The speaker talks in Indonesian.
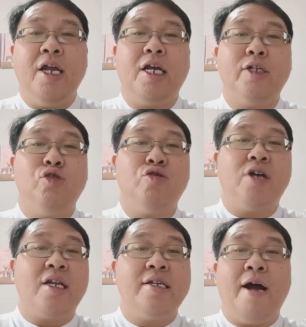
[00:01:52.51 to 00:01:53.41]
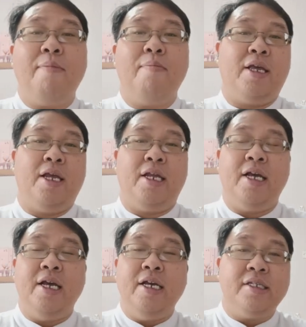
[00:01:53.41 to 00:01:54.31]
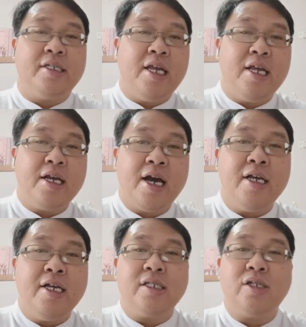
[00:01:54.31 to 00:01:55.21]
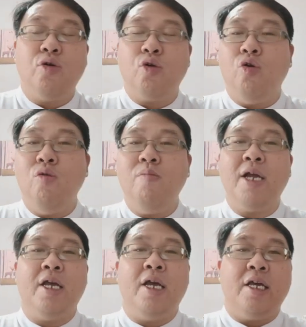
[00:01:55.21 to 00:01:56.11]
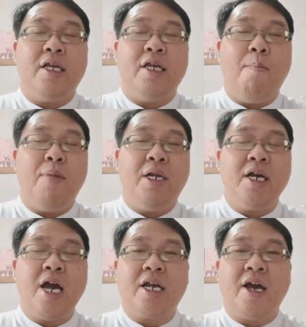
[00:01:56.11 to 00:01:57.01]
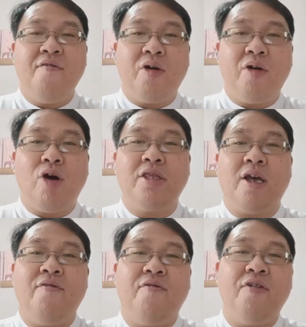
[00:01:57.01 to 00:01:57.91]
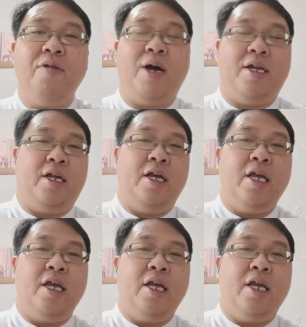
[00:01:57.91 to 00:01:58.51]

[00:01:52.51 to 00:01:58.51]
dan juga damai ini sehingga seluruh umat yang mendengarkan perwataan firman